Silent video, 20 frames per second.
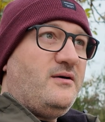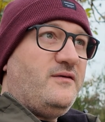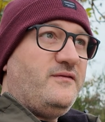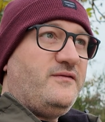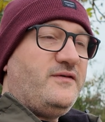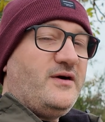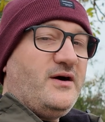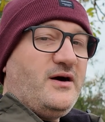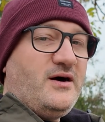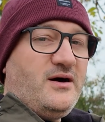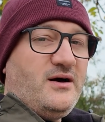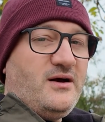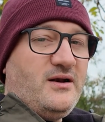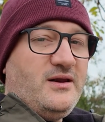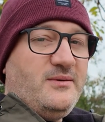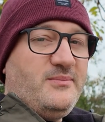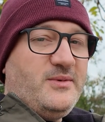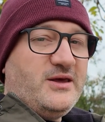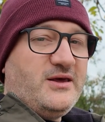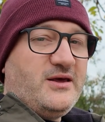via
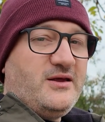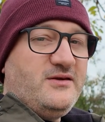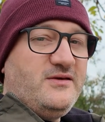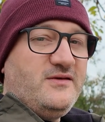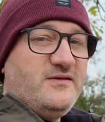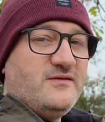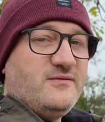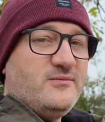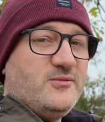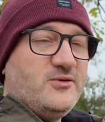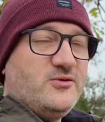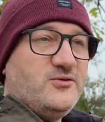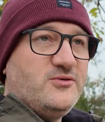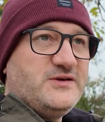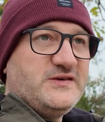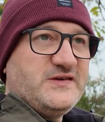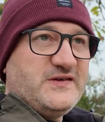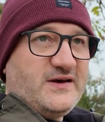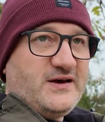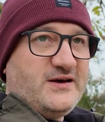les mécanismes de
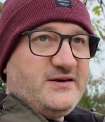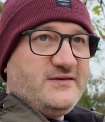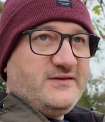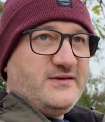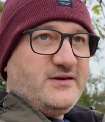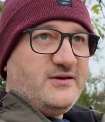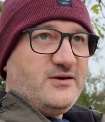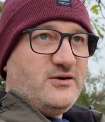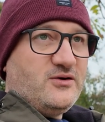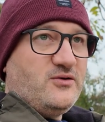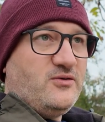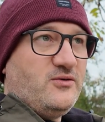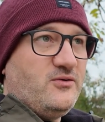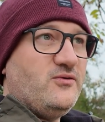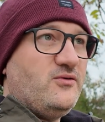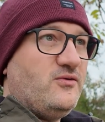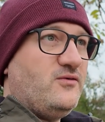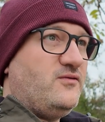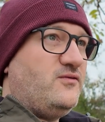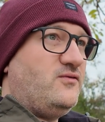stress, c'est-à-dire que
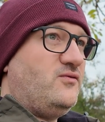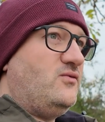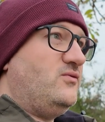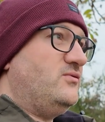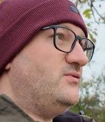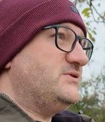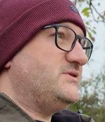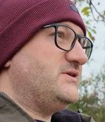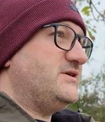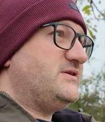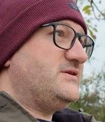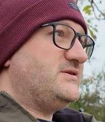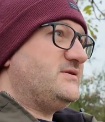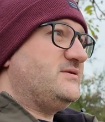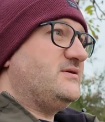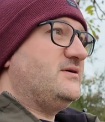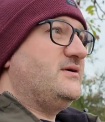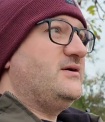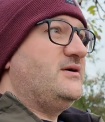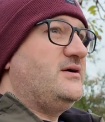vous
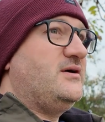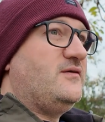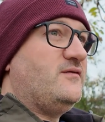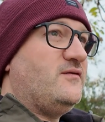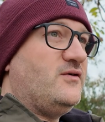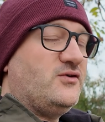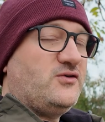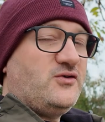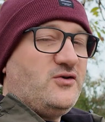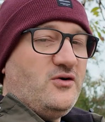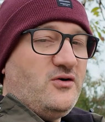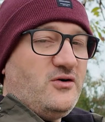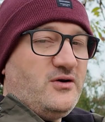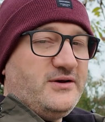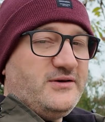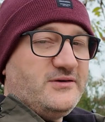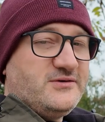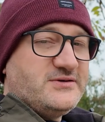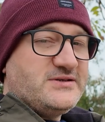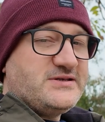êtes, votre
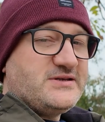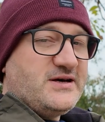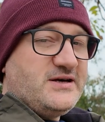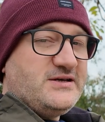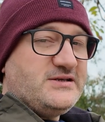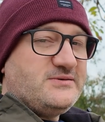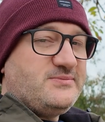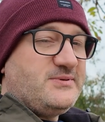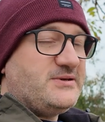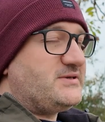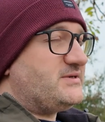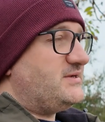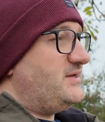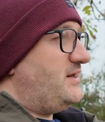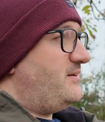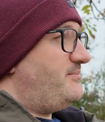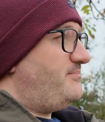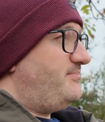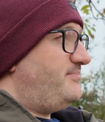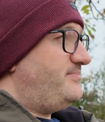corps est en stress parce
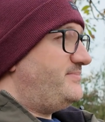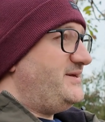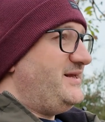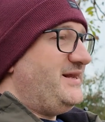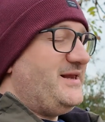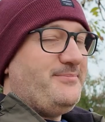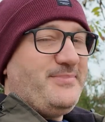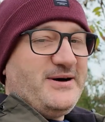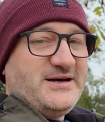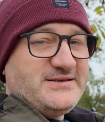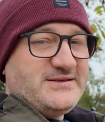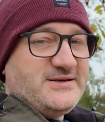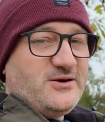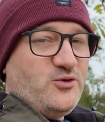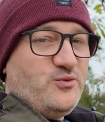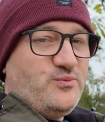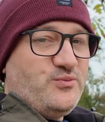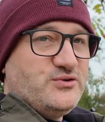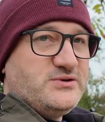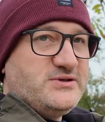qu'il n'est pas assez
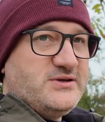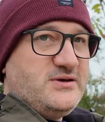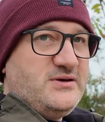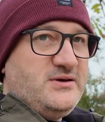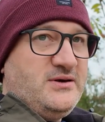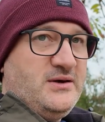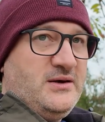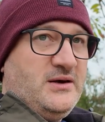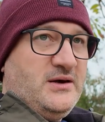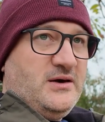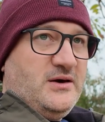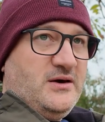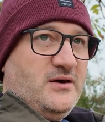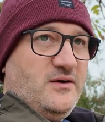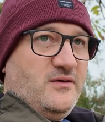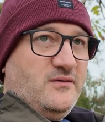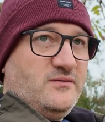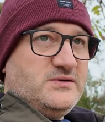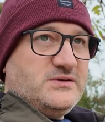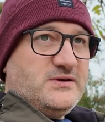reposé
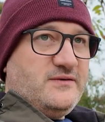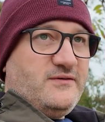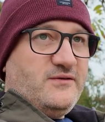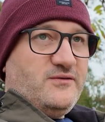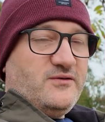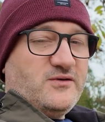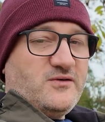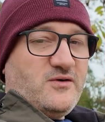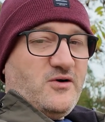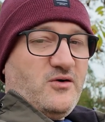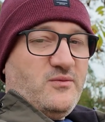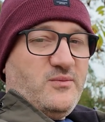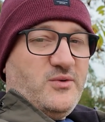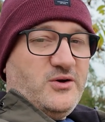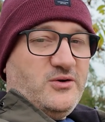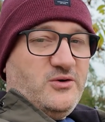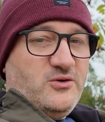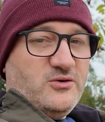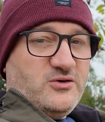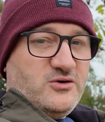vous avez votre
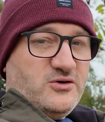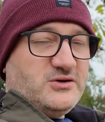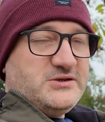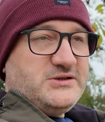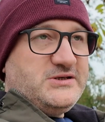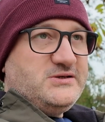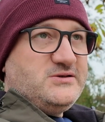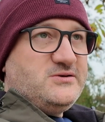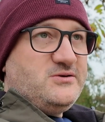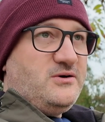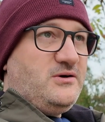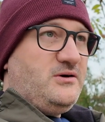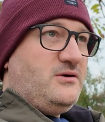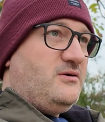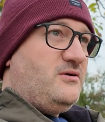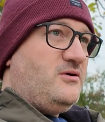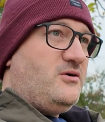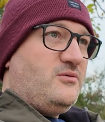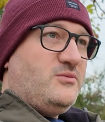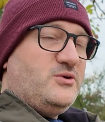hormone, le
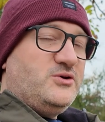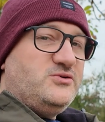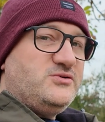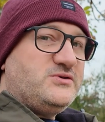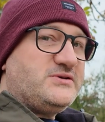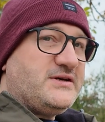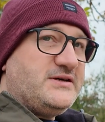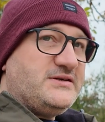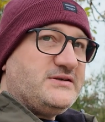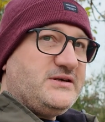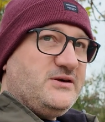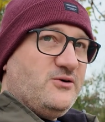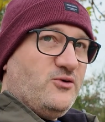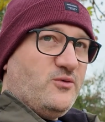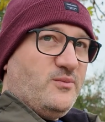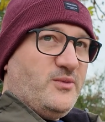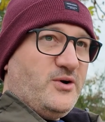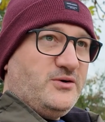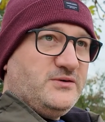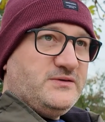cortisol, l'hormone du stress qui
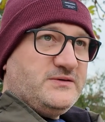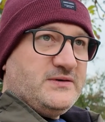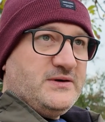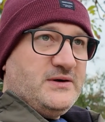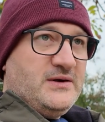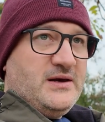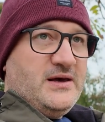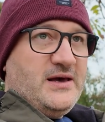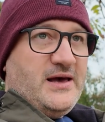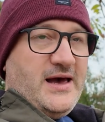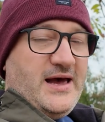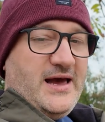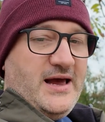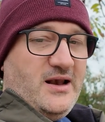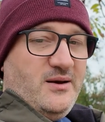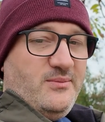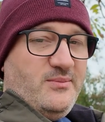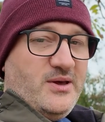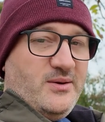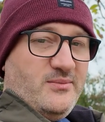augmente,
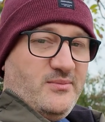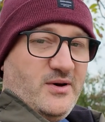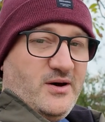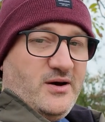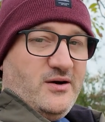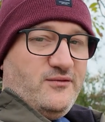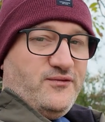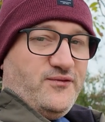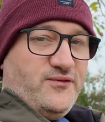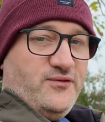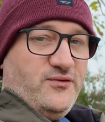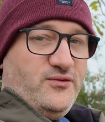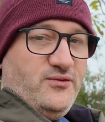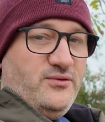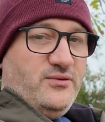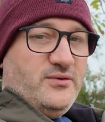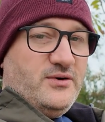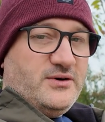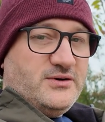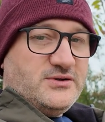elle-même
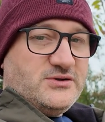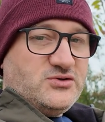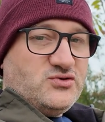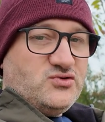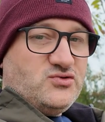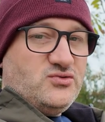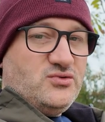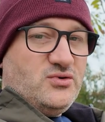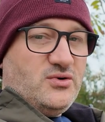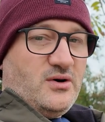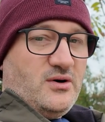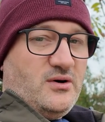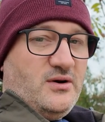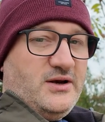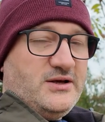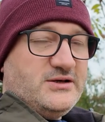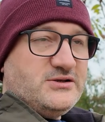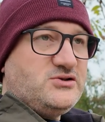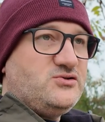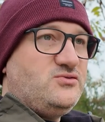influe sur
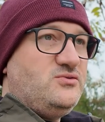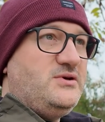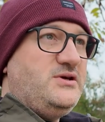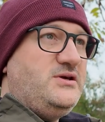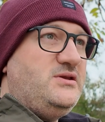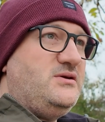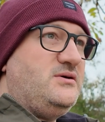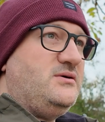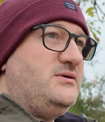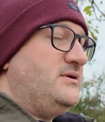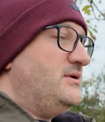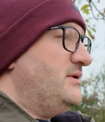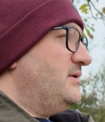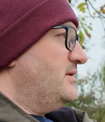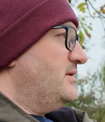l'insuline